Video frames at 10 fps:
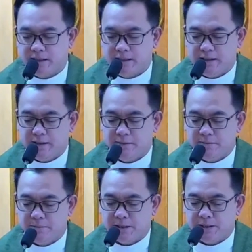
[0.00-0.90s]
balita
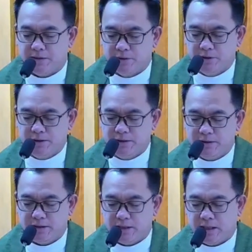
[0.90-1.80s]
ng
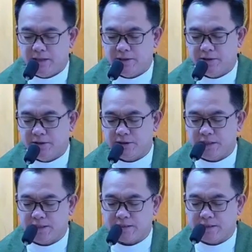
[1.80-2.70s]
Panginoon
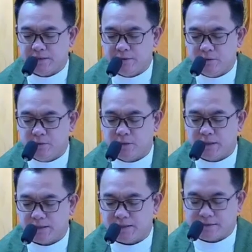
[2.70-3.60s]
ayon kay San
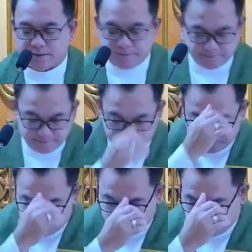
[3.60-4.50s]
Lucas.
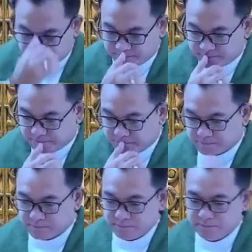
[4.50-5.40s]
Papuri sa
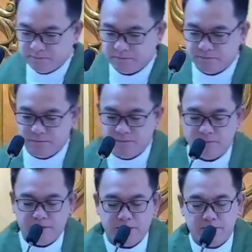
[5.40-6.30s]
iyo,
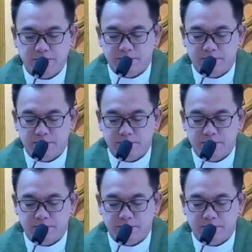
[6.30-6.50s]
Panginoon.